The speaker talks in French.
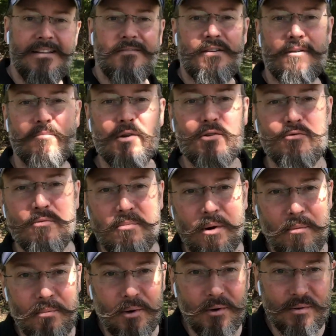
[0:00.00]
Fait que moi, je vous
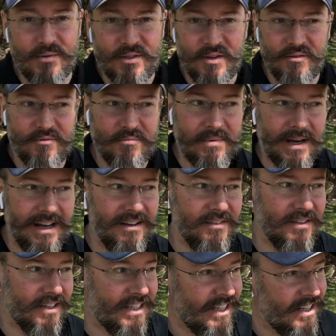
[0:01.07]
propose de vous
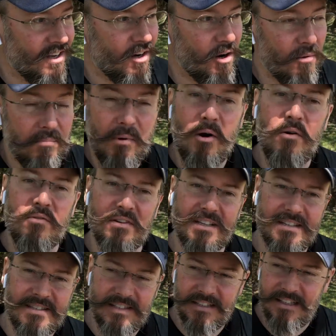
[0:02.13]
prendre un bon
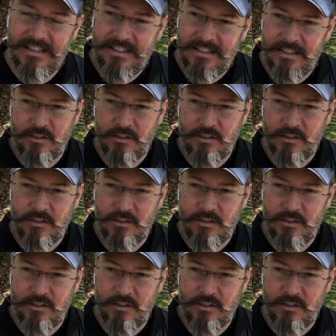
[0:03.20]
verset,